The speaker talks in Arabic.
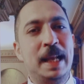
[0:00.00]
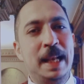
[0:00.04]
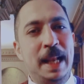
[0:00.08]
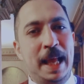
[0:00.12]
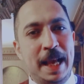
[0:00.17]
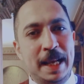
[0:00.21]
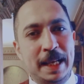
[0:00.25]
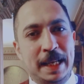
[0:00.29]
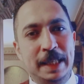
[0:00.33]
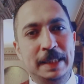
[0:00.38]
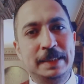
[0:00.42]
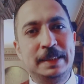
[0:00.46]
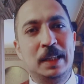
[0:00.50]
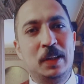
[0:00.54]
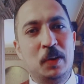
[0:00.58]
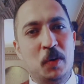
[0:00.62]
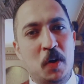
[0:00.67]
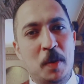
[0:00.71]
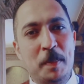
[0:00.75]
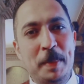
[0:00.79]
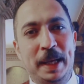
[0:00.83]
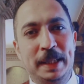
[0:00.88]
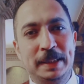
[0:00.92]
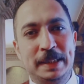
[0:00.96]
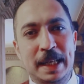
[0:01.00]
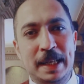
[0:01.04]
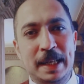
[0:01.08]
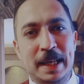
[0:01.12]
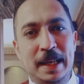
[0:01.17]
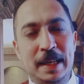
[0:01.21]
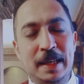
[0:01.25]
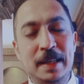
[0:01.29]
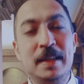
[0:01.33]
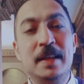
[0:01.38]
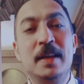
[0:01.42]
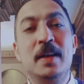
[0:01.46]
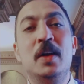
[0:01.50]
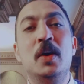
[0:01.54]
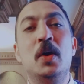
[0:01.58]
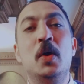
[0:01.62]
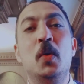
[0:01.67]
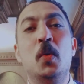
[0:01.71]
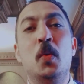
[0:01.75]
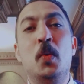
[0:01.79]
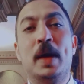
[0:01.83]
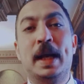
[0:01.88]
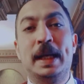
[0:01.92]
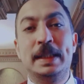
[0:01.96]
الحاجات اللي هو محتاجها
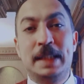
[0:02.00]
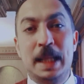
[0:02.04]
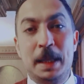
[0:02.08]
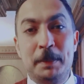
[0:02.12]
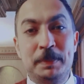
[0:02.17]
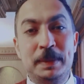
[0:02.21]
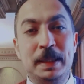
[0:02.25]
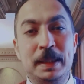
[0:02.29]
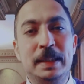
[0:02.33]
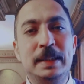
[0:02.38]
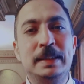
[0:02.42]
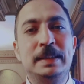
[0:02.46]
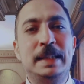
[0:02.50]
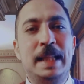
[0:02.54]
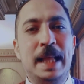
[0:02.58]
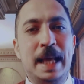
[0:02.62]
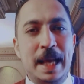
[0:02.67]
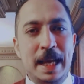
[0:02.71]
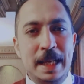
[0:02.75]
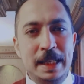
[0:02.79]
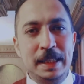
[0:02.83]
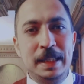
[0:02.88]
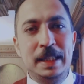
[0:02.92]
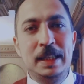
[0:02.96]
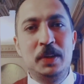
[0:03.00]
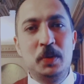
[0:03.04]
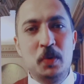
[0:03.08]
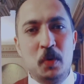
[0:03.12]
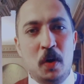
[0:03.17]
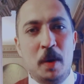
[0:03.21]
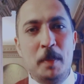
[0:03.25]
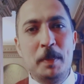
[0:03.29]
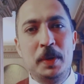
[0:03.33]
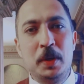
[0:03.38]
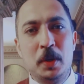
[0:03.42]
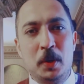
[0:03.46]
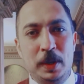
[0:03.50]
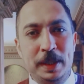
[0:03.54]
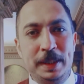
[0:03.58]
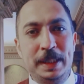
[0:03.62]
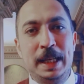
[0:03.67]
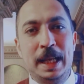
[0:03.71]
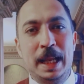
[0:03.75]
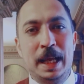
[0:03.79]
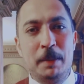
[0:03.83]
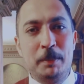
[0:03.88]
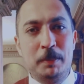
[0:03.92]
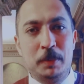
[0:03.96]
وكتبت ده انهي نوع من نوعين
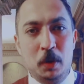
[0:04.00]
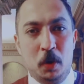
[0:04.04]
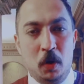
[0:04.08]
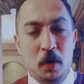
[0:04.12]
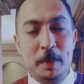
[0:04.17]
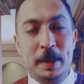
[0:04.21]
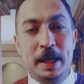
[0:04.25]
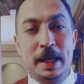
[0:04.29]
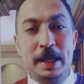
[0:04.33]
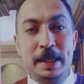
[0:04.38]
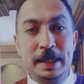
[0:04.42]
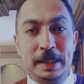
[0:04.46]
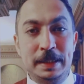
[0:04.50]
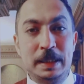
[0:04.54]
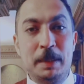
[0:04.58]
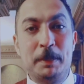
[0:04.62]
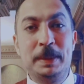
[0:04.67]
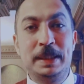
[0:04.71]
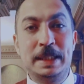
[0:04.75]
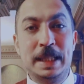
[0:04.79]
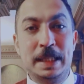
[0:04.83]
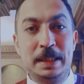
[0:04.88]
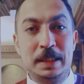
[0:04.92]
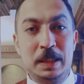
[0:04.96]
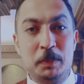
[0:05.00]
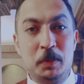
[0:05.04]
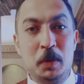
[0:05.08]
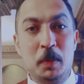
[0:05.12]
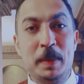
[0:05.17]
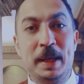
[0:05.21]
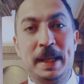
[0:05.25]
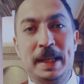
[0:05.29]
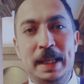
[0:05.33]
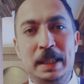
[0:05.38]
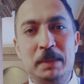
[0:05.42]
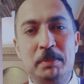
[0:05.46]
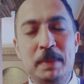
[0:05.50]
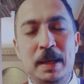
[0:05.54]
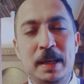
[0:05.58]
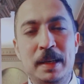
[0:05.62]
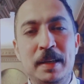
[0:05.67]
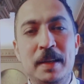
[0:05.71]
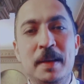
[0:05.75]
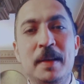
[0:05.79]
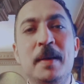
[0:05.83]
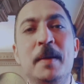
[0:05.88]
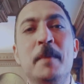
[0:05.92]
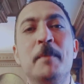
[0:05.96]
العملاء اللي انت بتقدم لهم
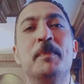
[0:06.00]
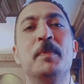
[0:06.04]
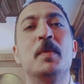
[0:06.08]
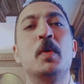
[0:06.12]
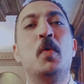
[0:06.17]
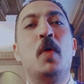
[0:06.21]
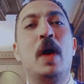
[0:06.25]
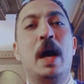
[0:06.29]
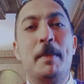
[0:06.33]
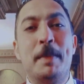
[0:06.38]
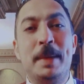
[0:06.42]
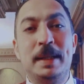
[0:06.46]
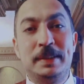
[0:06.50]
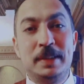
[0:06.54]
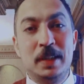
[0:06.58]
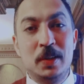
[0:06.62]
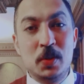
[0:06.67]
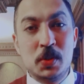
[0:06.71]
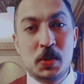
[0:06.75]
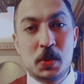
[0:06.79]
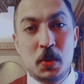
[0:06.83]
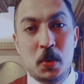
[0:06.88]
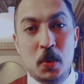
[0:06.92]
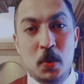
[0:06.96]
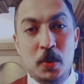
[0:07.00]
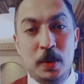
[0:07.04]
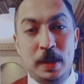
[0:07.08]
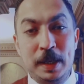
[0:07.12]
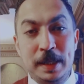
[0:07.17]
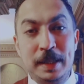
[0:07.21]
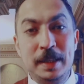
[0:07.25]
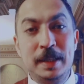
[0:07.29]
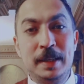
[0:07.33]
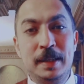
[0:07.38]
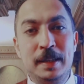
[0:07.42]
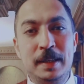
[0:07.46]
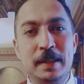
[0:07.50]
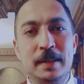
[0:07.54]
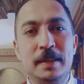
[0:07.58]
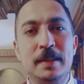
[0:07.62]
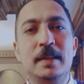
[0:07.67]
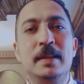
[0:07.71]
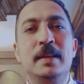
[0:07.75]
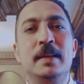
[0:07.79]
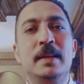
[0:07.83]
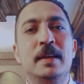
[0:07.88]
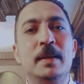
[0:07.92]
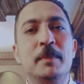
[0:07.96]
الخدمه وعملت له سكولينج
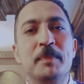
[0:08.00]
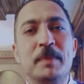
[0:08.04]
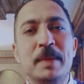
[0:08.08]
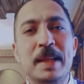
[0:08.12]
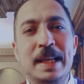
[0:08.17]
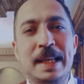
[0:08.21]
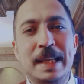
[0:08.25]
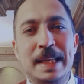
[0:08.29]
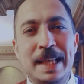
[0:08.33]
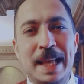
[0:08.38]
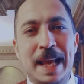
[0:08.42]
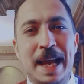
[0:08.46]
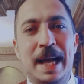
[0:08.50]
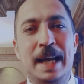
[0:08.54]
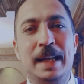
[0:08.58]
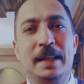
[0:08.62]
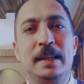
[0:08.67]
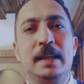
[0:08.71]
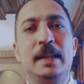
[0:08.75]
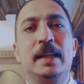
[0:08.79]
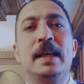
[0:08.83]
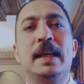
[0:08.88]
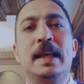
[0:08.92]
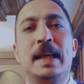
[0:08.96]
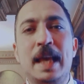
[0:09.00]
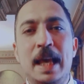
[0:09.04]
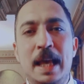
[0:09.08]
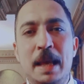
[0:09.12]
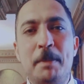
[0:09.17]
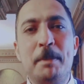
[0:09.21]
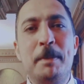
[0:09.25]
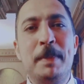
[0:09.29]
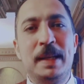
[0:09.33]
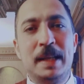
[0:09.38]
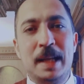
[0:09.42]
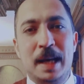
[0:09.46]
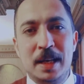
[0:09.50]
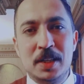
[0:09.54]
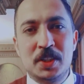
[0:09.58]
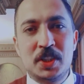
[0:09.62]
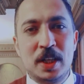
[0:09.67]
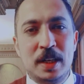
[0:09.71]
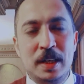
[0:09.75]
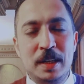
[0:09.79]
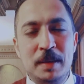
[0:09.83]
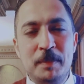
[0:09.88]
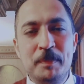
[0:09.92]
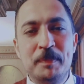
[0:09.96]
يعني كام من
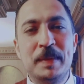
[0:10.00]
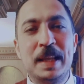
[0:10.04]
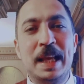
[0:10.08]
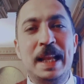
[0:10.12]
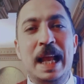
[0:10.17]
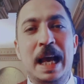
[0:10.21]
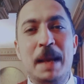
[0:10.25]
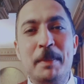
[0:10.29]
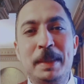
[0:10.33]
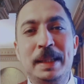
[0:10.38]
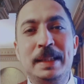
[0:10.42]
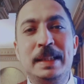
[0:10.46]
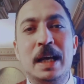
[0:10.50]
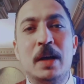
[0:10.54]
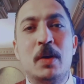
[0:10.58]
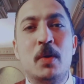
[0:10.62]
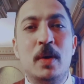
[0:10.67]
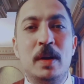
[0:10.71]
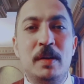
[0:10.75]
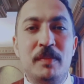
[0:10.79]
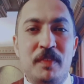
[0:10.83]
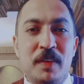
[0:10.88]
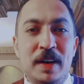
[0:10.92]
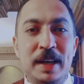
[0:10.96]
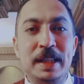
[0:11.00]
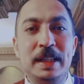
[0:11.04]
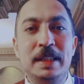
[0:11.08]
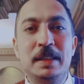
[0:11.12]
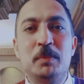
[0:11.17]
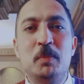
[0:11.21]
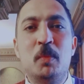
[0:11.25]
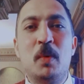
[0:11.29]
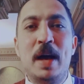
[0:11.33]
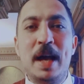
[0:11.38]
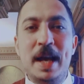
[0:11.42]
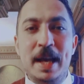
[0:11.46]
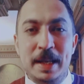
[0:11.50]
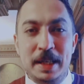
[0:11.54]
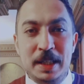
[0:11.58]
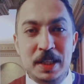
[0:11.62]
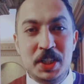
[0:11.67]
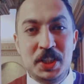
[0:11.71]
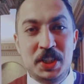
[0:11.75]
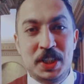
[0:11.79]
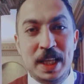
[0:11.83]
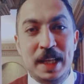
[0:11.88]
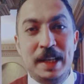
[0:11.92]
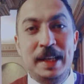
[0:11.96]
عشرة العميل ده كواليفايد مؤهل
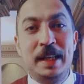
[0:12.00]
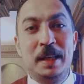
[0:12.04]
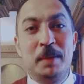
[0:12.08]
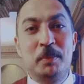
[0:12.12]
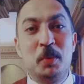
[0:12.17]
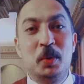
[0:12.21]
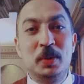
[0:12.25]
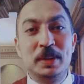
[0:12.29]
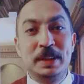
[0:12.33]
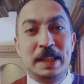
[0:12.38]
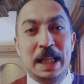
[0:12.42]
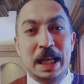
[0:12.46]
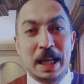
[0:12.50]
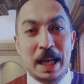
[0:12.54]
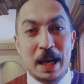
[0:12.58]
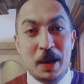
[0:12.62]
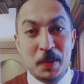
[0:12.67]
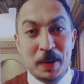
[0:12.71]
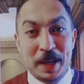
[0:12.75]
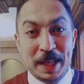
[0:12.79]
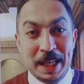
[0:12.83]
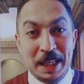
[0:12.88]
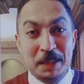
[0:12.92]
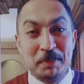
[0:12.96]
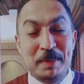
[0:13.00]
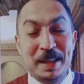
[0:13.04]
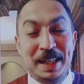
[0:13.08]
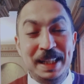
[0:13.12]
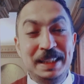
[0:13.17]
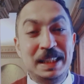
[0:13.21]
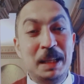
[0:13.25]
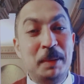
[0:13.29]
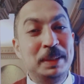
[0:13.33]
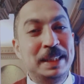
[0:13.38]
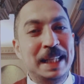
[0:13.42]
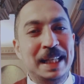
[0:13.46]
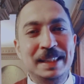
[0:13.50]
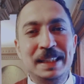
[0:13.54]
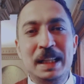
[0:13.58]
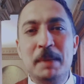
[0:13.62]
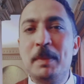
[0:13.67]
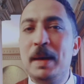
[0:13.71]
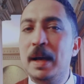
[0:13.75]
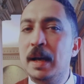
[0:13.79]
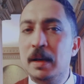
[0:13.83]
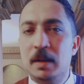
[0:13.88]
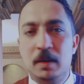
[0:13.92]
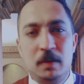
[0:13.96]
يشتري المنتج او الخدمه اللي انت
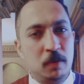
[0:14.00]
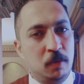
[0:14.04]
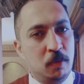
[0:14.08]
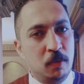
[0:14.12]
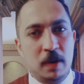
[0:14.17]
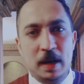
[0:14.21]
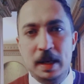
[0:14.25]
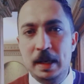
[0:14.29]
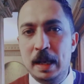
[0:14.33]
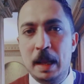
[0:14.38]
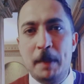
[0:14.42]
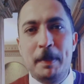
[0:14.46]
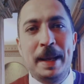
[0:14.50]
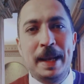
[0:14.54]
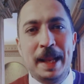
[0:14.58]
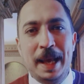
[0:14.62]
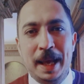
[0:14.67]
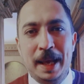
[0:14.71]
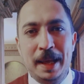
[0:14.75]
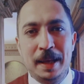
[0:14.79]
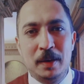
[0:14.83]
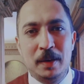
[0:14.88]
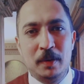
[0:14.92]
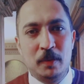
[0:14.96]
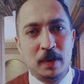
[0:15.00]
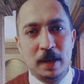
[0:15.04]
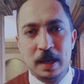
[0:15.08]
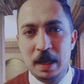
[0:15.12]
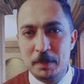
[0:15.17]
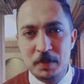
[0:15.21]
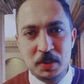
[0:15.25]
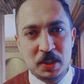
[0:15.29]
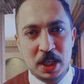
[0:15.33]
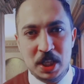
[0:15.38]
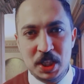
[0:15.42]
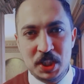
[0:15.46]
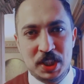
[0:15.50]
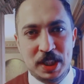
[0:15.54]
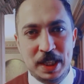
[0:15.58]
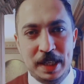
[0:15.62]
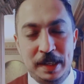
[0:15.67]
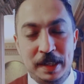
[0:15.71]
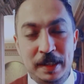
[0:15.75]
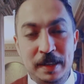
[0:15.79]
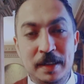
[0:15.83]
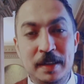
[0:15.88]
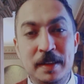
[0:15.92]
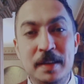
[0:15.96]
بتقدمها ولا بلح ولا مش
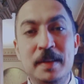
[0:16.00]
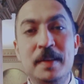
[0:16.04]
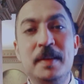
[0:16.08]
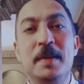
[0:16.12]
هيشتري